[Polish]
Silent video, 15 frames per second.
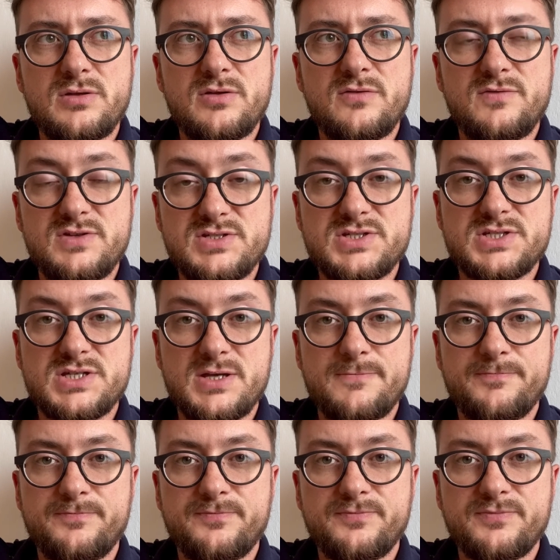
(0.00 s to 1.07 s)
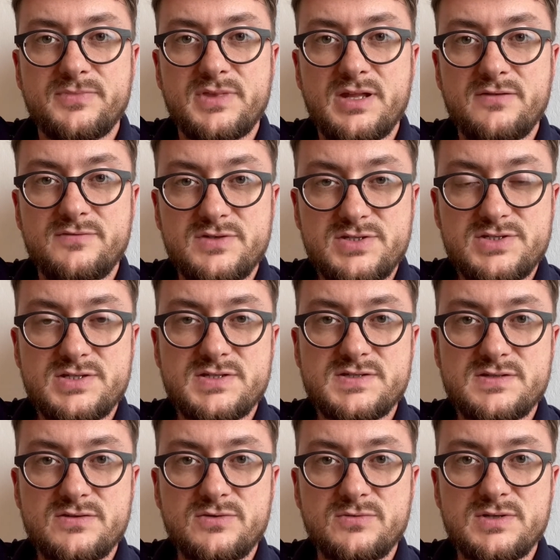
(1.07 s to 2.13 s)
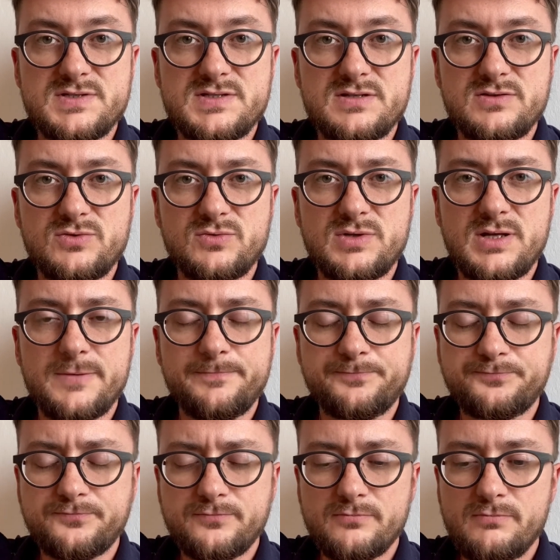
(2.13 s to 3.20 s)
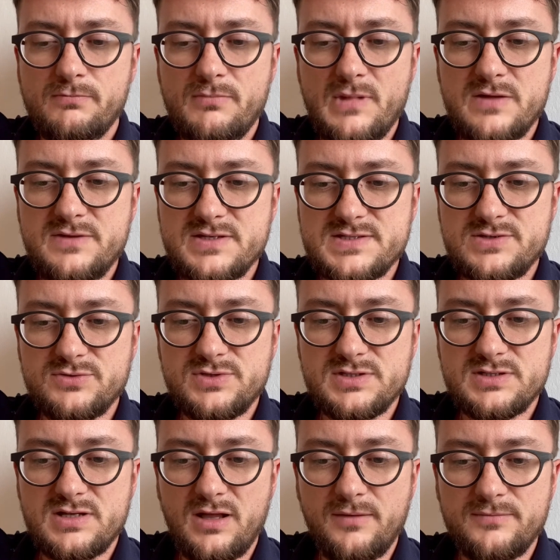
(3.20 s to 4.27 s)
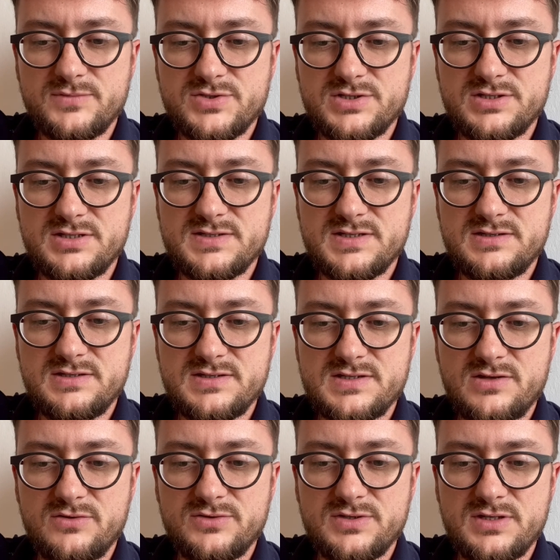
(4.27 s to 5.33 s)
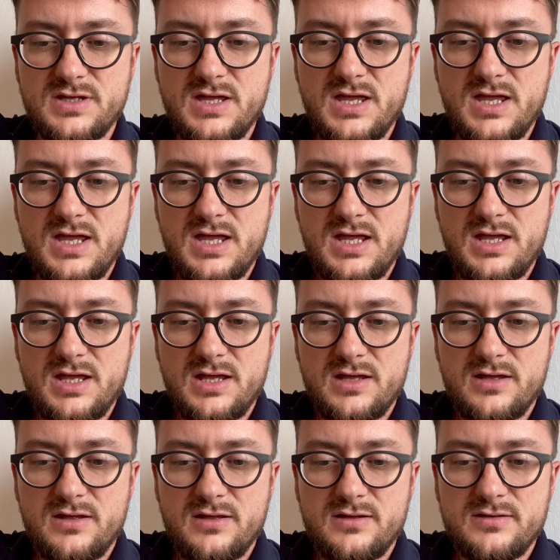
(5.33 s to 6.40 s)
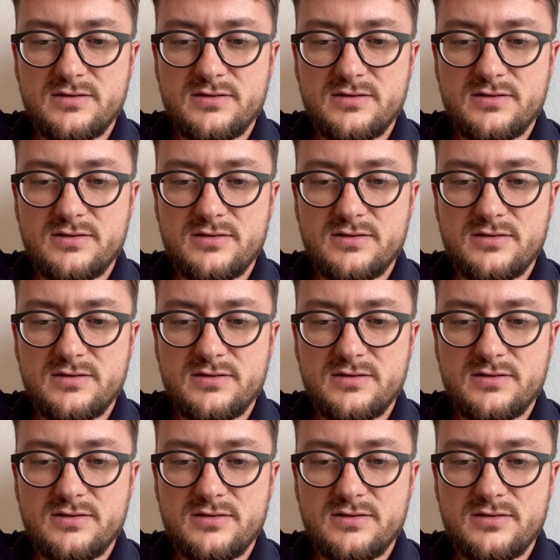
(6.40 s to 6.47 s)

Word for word: wyjście, na wyjście z sytuacji, która nas dotyka. Czyli z jednej strony e,